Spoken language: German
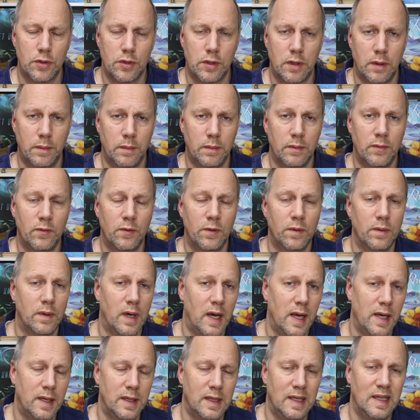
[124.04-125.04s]
Stimmen, wo
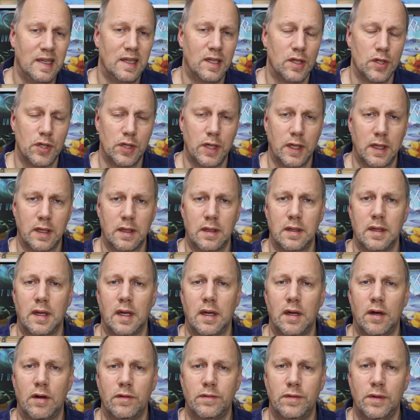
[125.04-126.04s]
halt die Geschichten
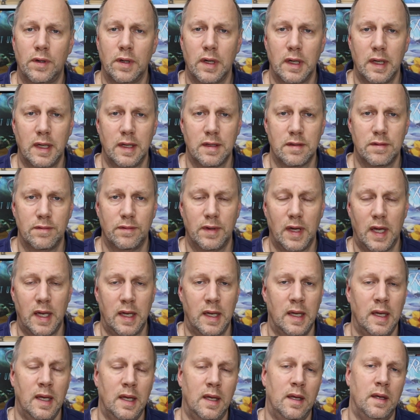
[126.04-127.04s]
dann auch vorgelesen
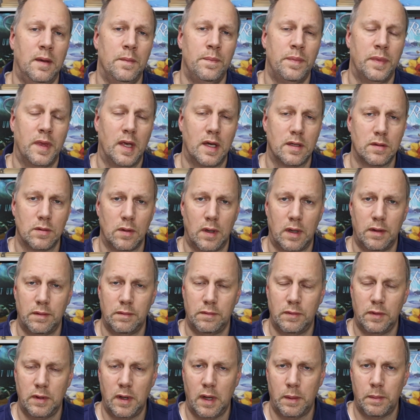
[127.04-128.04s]
werden. Also
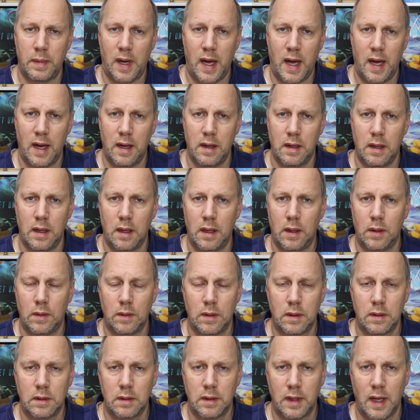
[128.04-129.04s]
wunderbar
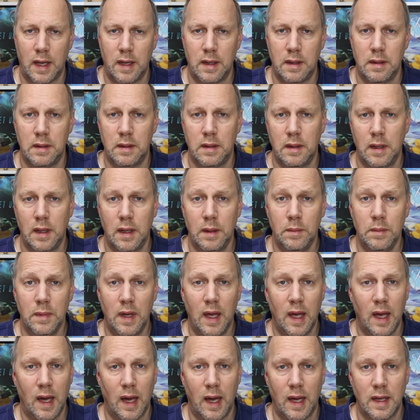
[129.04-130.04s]
auch dann im
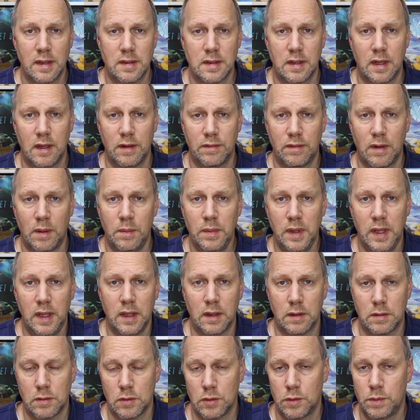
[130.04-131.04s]
Kreise der
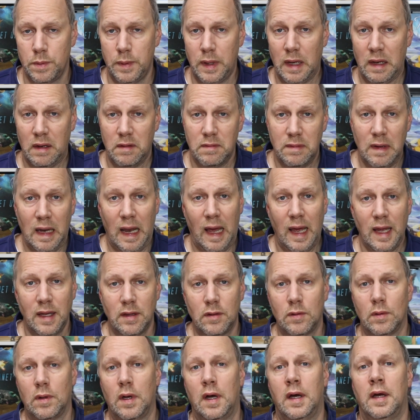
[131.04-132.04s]
Familie zu spielen, vielleicht
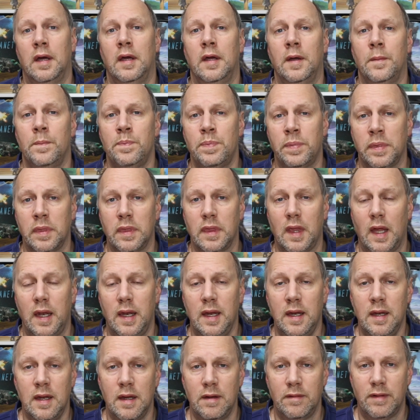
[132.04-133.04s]
sogar dann
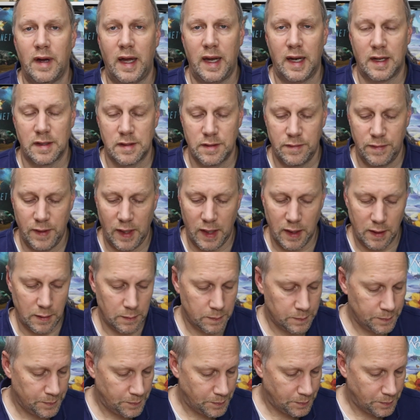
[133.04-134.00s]
in den Weihnachtsferien.